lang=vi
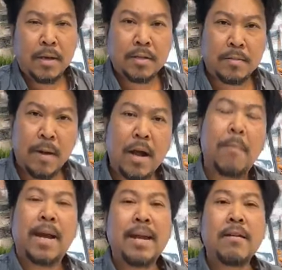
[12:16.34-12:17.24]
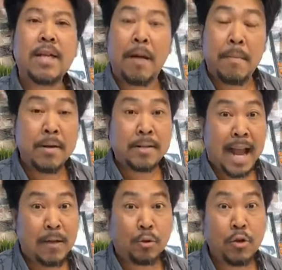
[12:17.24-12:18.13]
Bởi bất công là khách nó giận mình
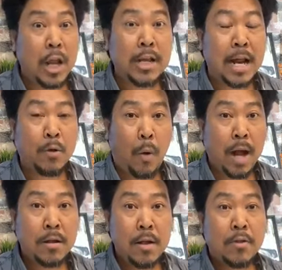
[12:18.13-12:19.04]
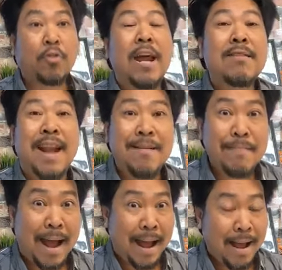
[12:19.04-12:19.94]
sao, tôi lì ra luôn, tôi đang
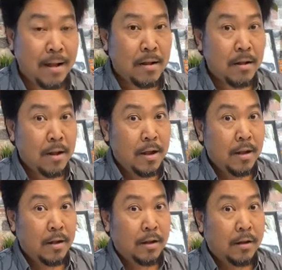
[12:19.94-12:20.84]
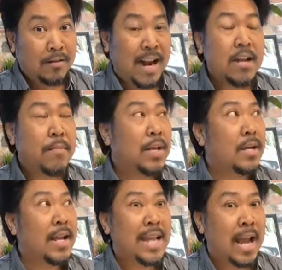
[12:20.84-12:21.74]
rảnh mà. Rảnh chứ bây
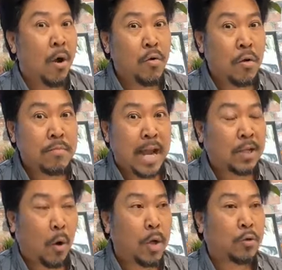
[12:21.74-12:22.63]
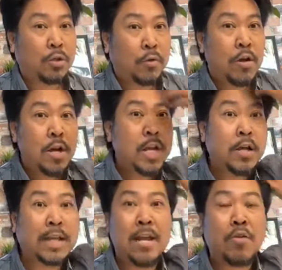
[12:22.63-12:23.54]
giờ về nhà ngủ cũng vậy thôi, tôi chịu đứng
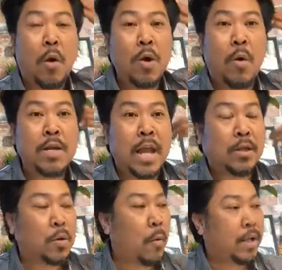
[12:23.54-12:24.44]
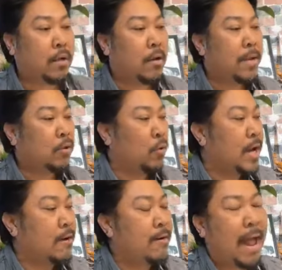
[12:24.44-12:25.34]
yên tại chỗ luôn vậy, tôi coi tôi coi mấy
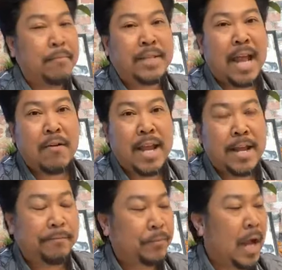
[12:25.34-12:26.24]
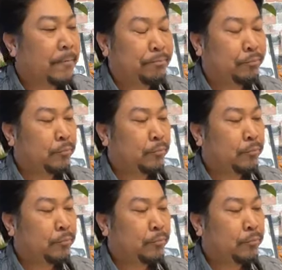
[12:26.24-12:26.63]
tụi này nó làm sao nghe. Đó,